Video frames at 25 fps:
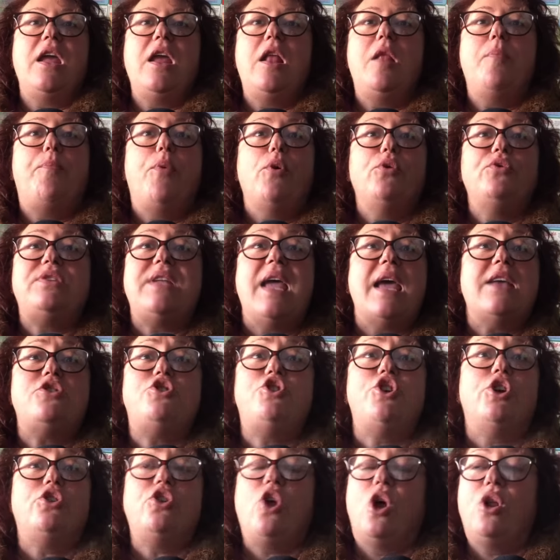il
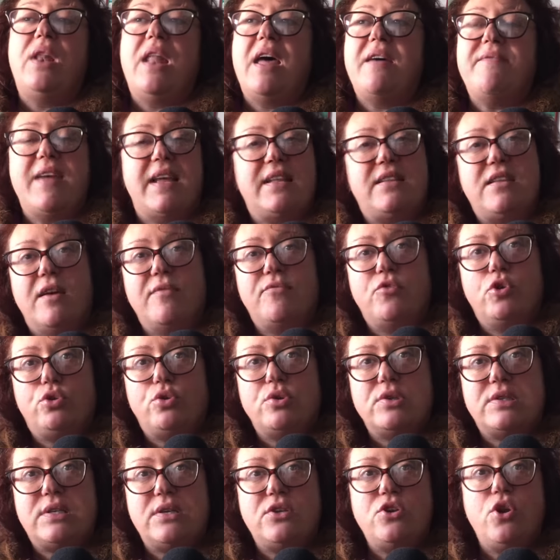punteggio non l'avete
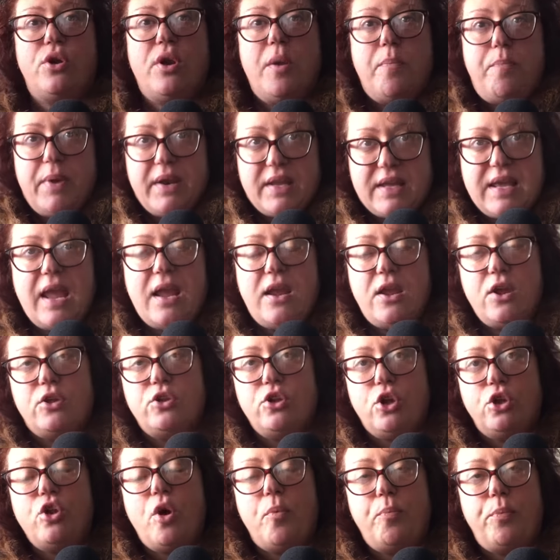avuto, signore, perché io
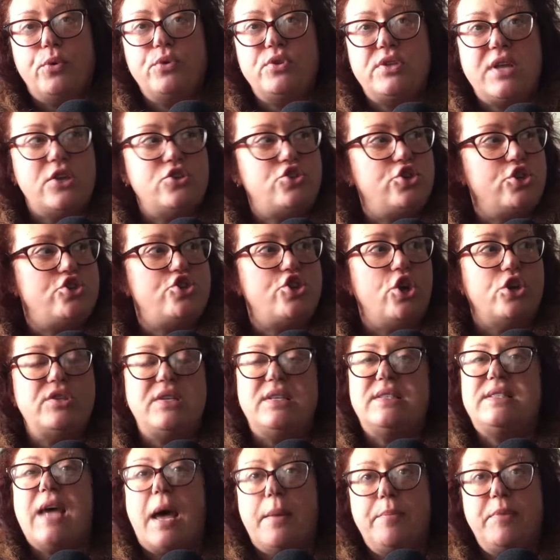non ho punteggio? ho
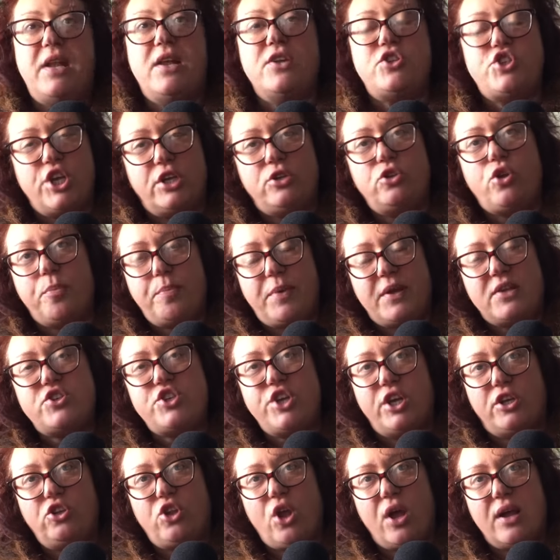disabile
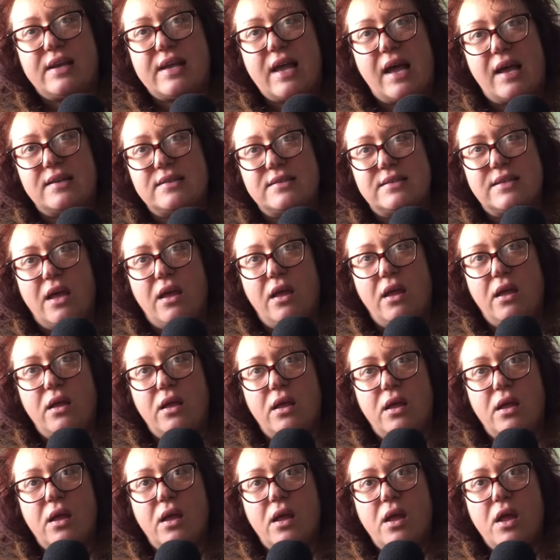100% a casa,
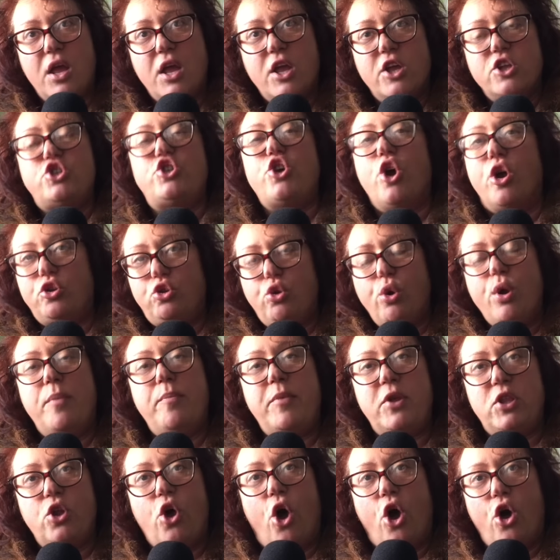ho due
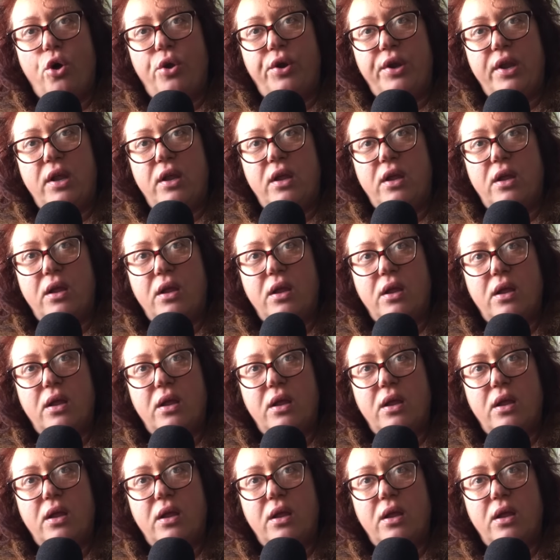minori.